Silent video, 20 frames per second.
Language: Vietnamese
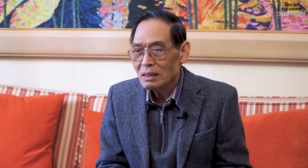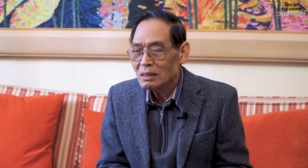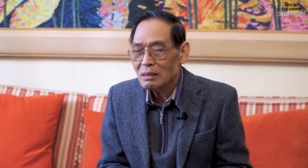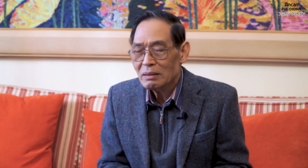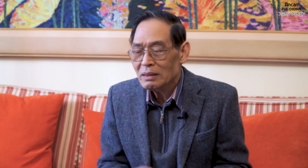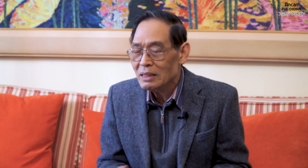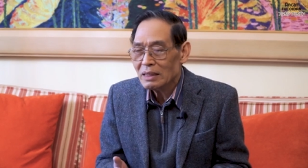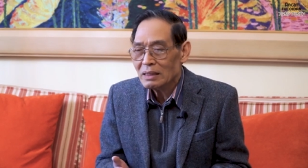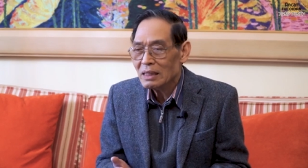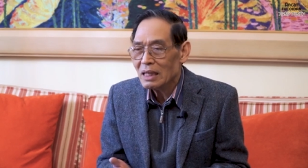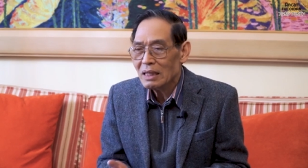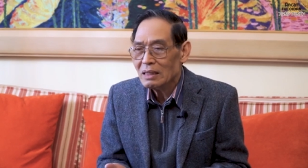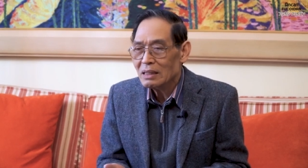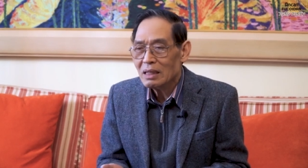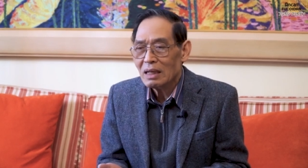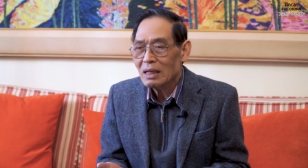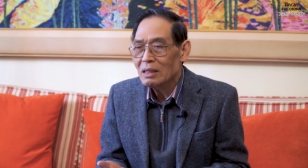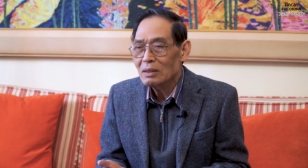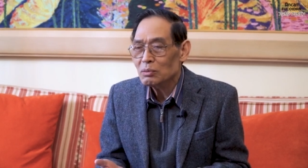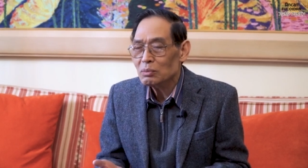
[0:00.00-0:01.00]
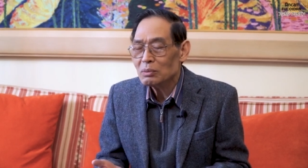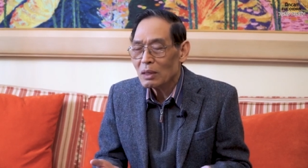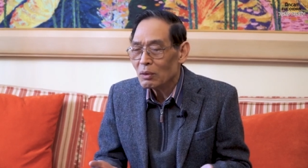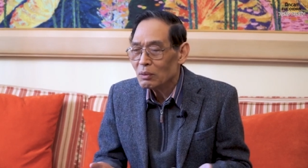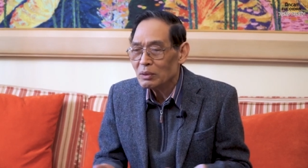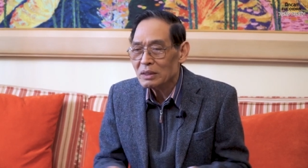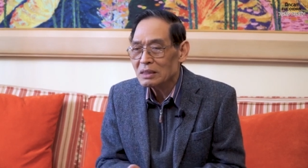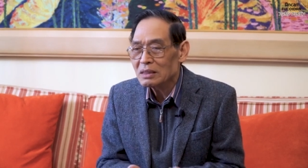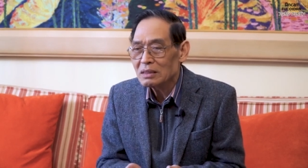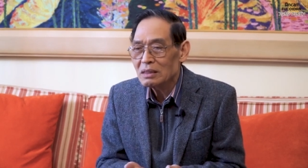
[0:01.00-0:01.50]
như hiện nay là chúng ta
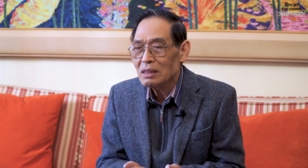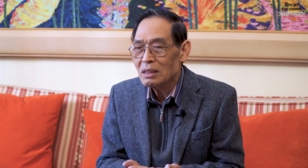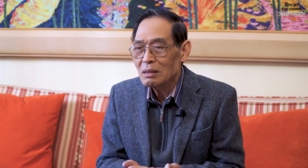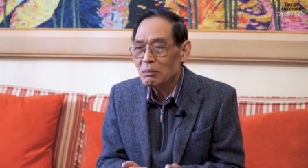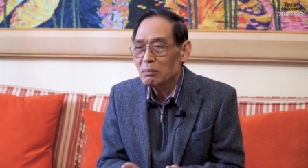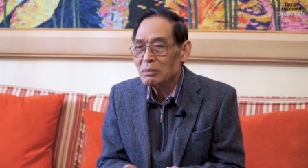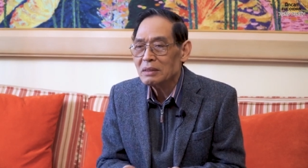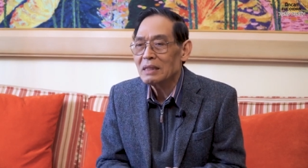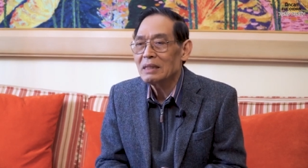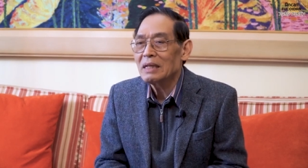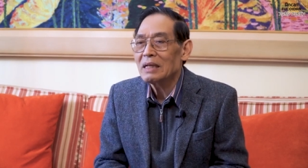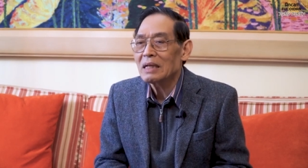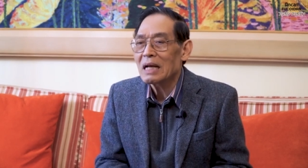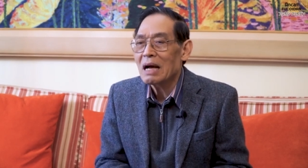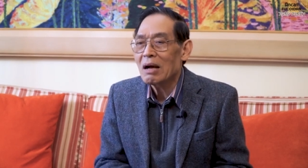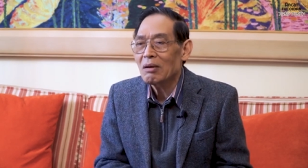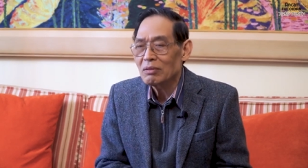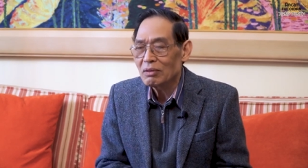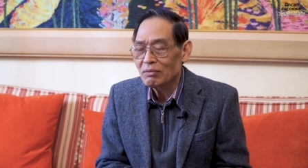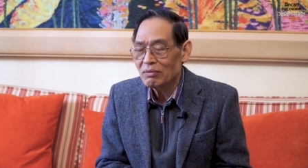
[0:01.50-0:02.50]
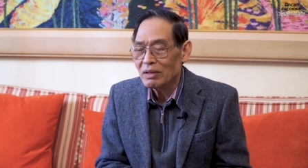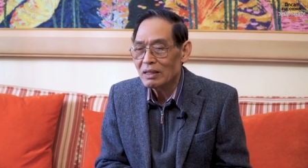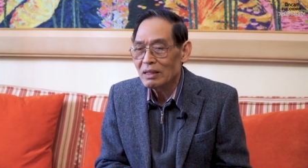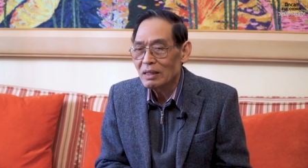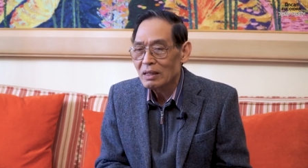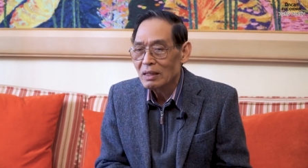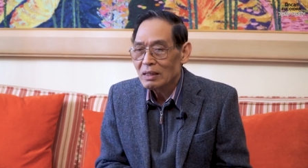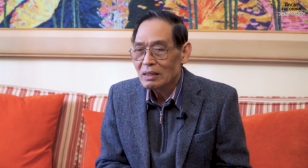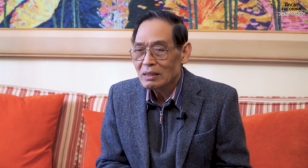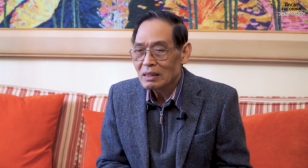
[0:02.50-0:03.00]
có thể chữa được một tỷ lệ cao như vậy
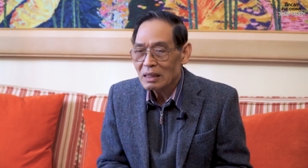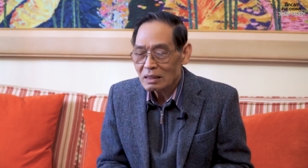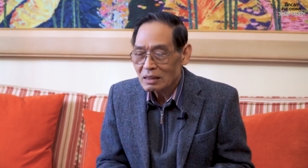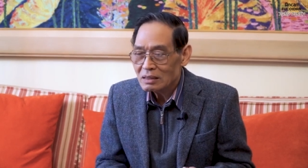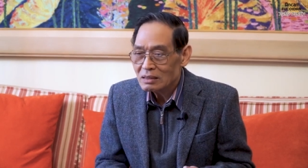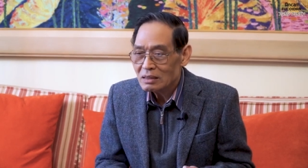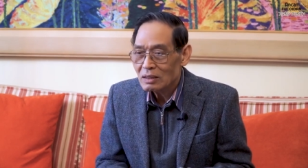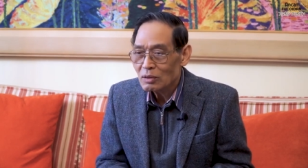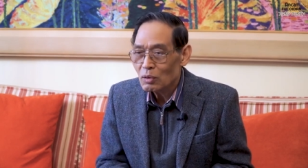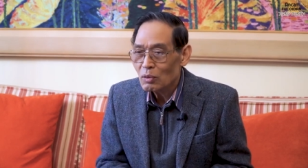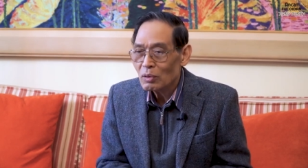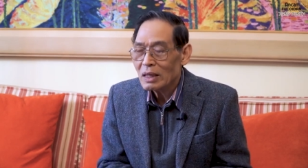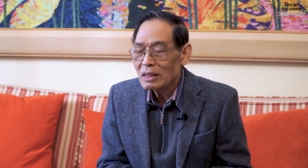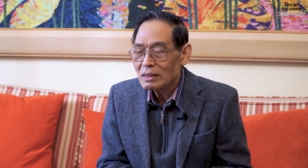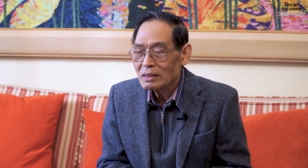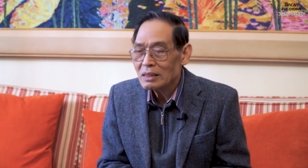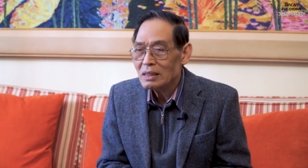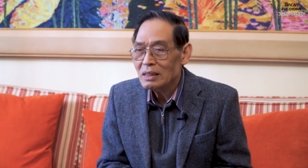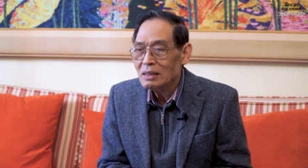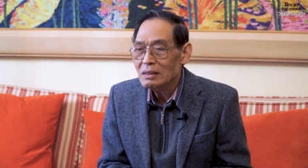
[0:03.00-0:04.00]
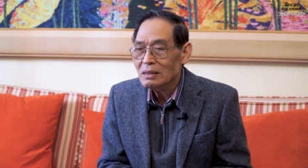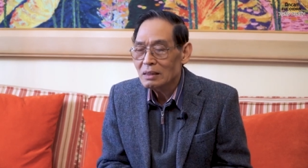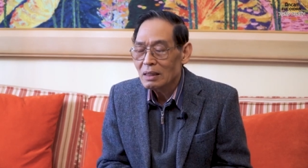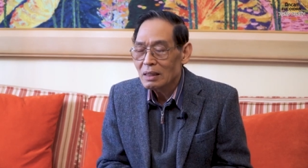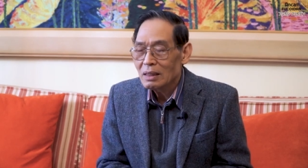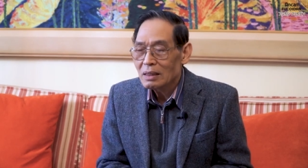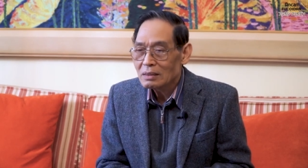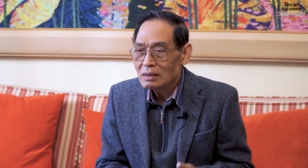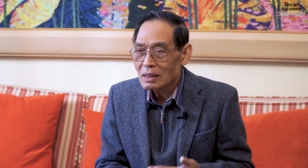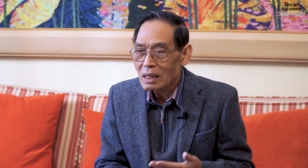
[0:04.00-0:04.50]
là cái sự cố gắng rất lớn
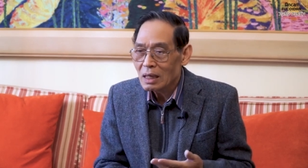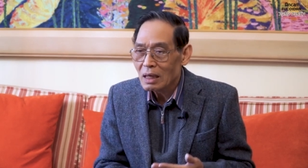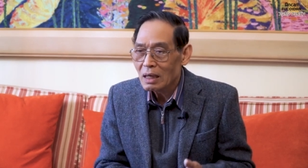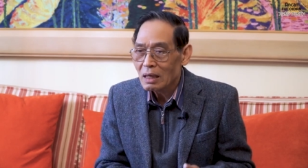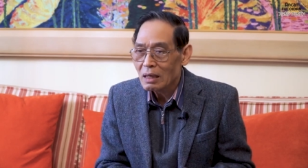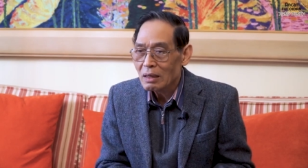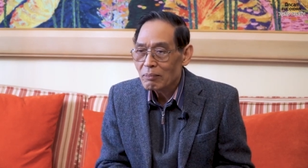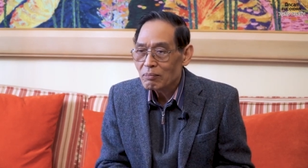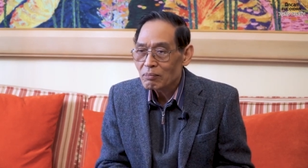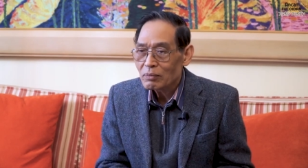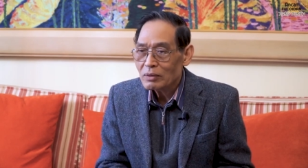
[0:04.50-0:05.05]
nhờ